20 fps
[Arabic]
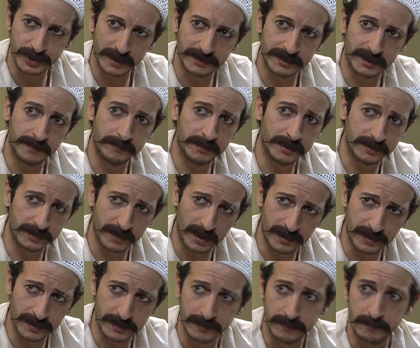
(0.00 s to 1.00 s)
مشان تحمي لي
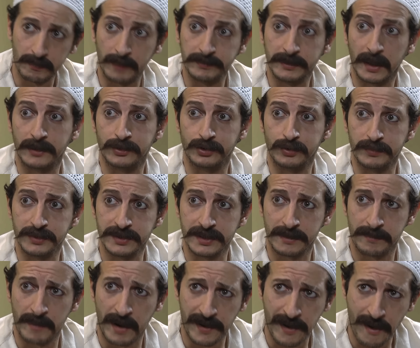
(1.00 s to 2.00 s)
ظهري ما بتعرف شو
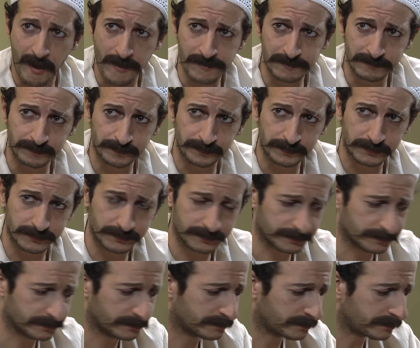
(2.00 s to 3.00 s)
بصير معنا
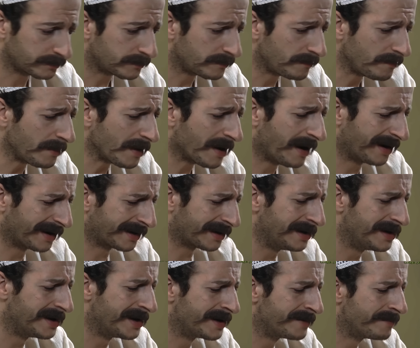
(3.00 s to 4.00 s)
على
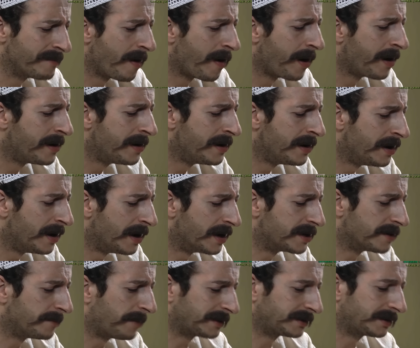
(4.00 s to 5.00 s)
كل
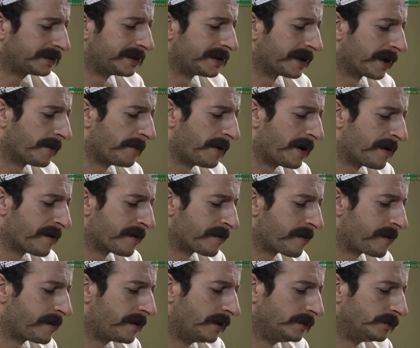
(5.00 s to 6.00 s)
هي بعثت لي خبر
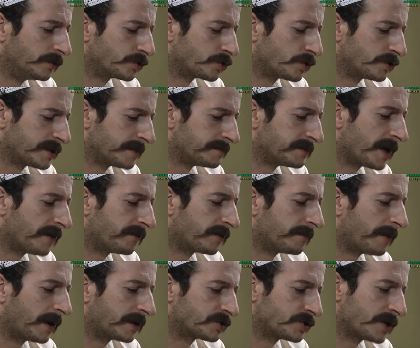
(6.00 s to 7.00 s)
انه جوزها
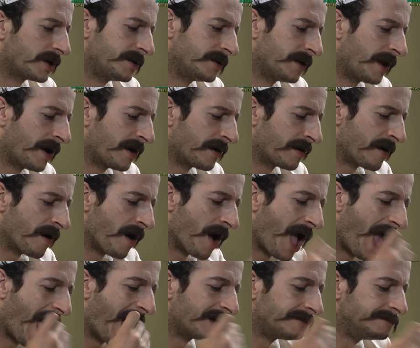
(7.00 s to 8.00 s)
مسافر مع رجال الحاره
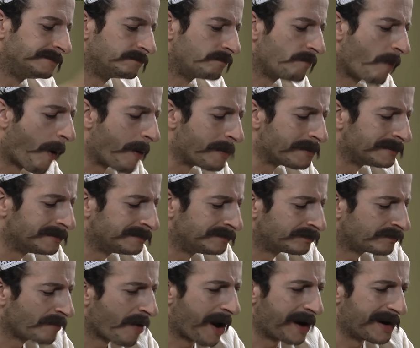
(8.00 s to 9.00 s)

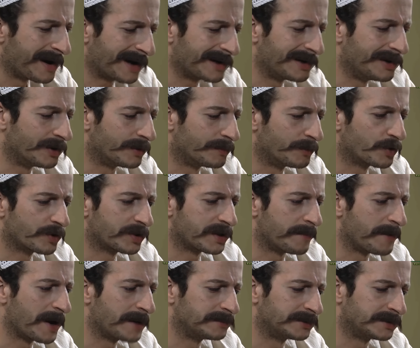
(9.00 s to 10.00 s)
يعني الامور
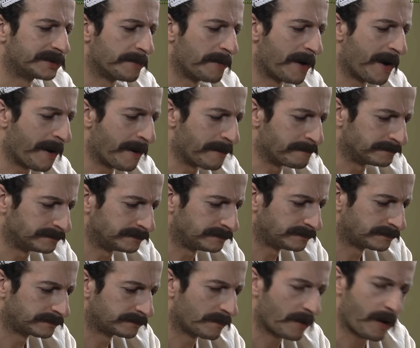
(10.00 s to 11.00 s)
تمام التمام
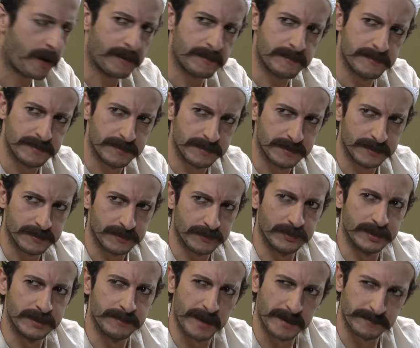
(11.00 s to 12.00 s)

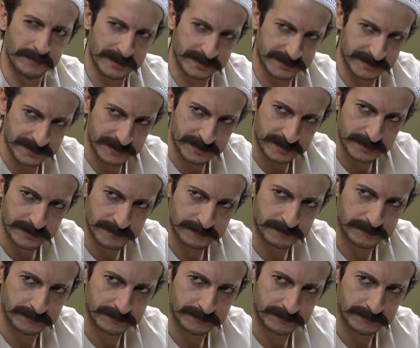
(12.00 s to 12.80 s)
واللي ما بيحسي